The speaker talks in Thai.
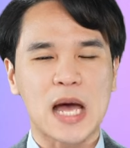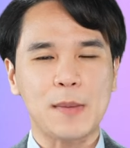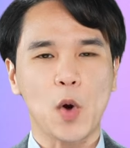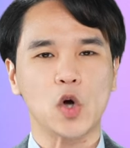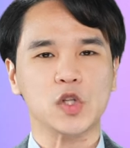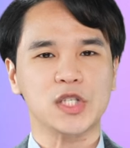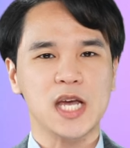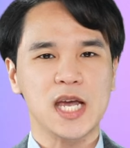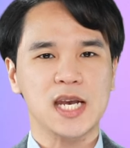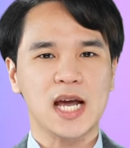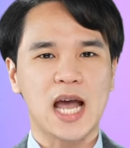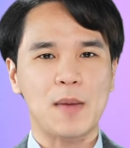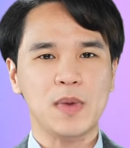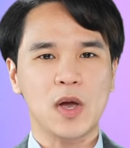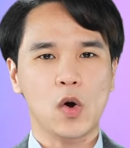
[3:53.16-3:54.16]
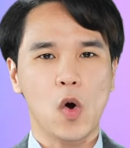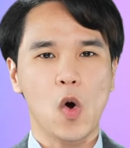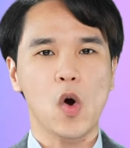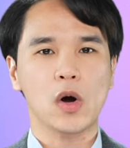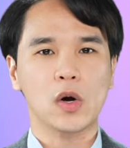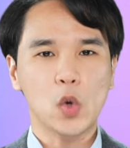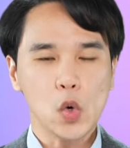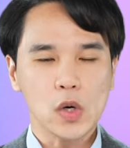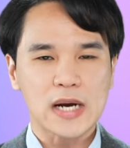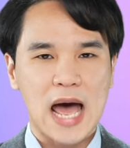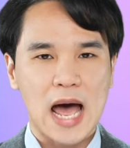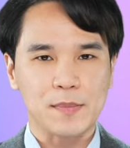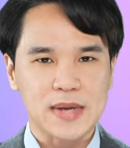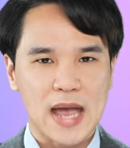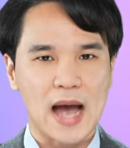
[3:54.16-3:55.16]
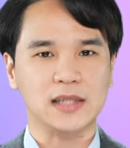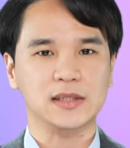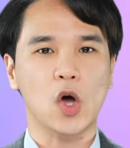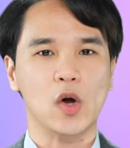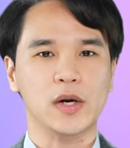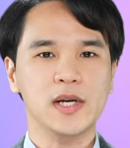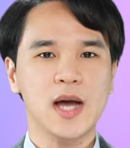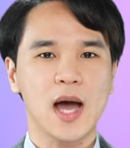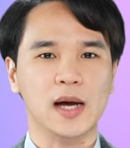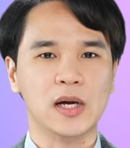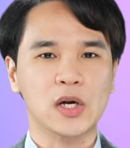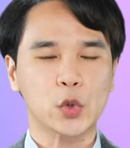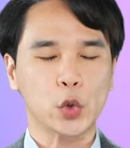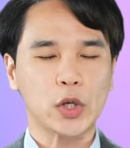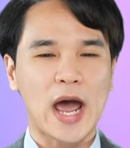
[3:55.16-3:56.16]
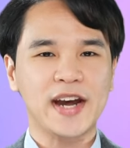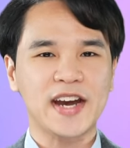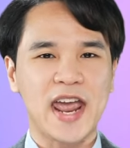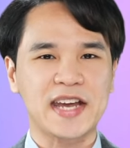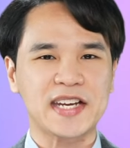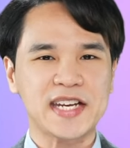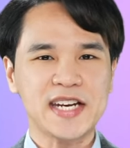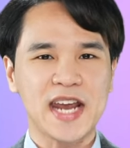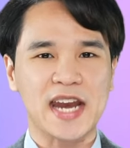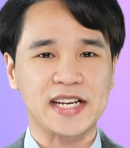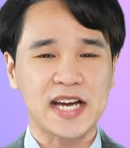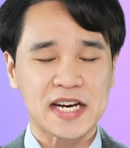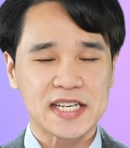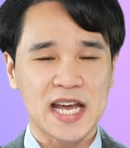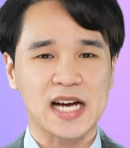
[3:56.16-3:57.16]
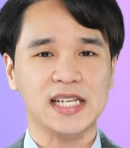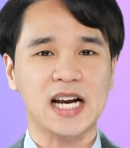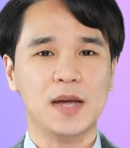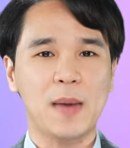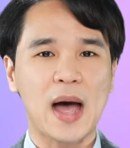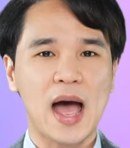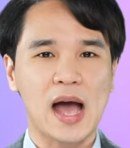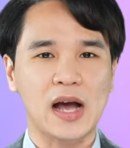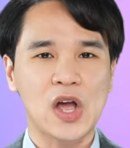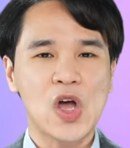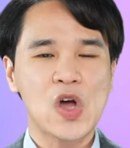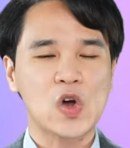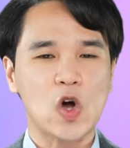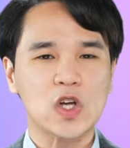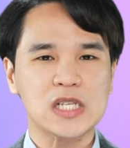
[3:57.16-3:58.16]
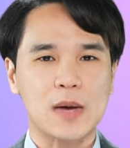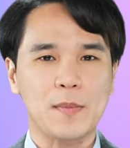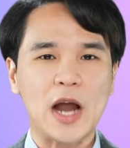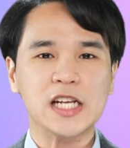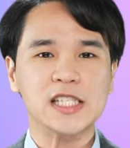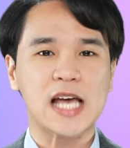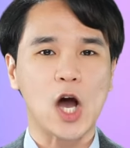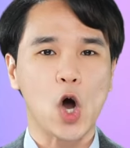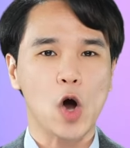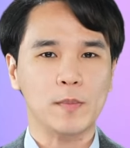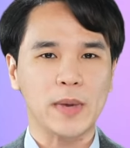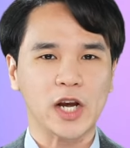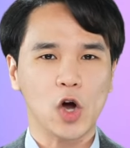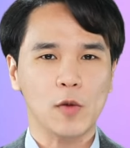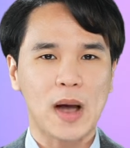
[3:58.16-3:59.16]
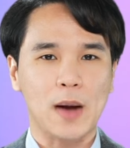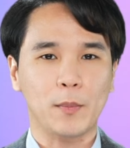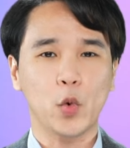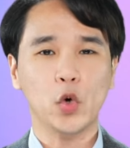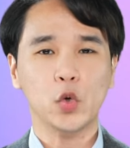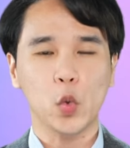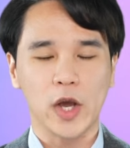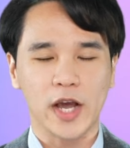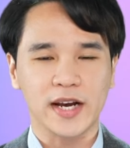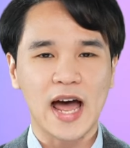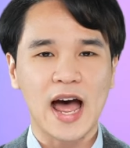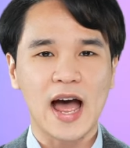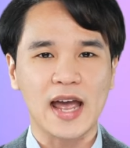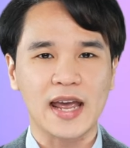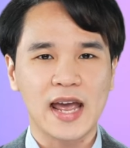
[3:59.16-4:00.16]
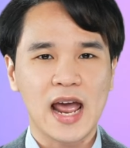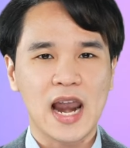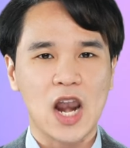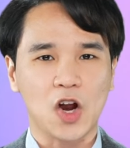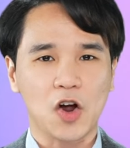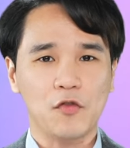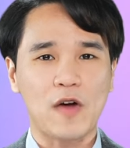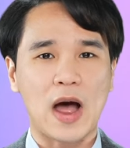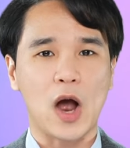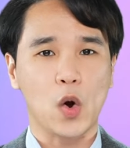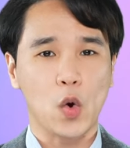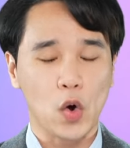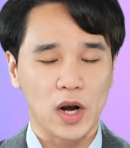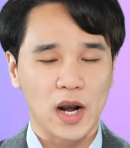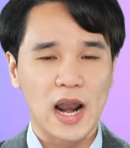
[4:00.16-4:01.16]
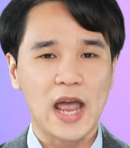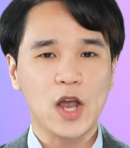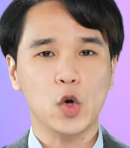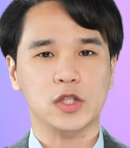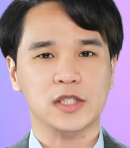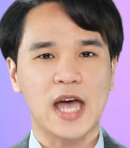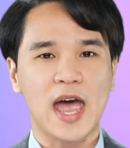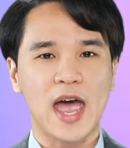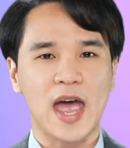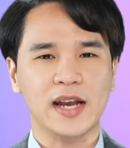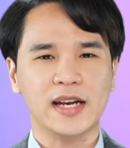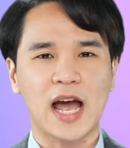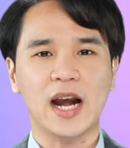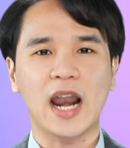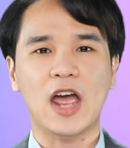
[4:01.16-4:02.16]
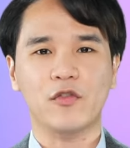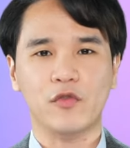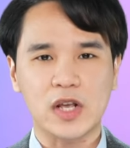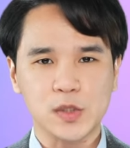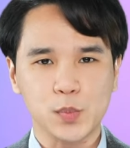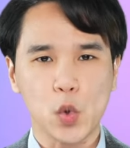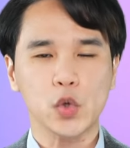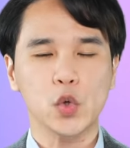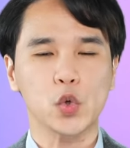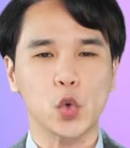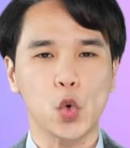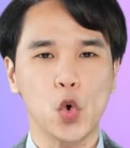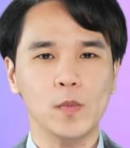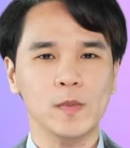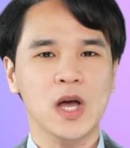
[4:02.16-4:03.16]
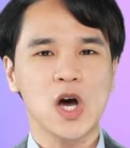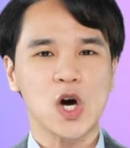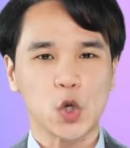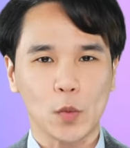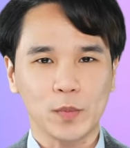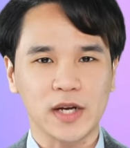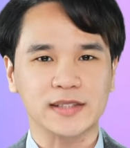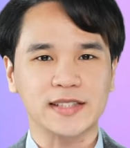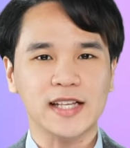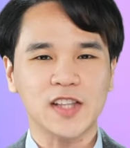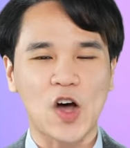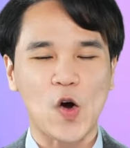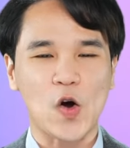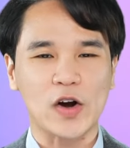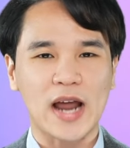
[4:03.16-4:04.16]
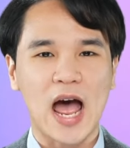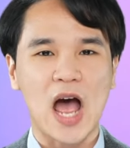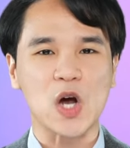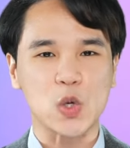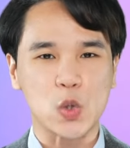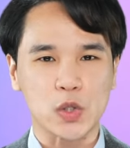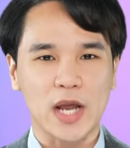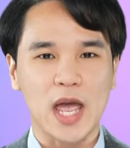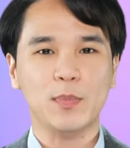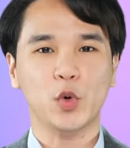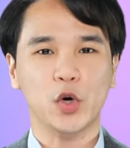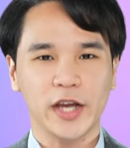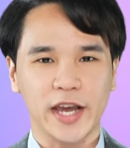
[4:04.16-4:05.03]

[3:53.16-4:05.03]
ทรัพย์ของจีนนะครับยังคงลุกลามอย่างต่อเนื่องทุกท่านเองคิดเห็นกันอย่างไรบ้างก็สามารถที่จะคอมเมนต์เข้ามาพูดคุยกันได้แล้วก็ฝากกดไลค์กดแชร์ทั้งใน Facebook YouTube รวมถึง TikTok ของทางกรุงเทพธุร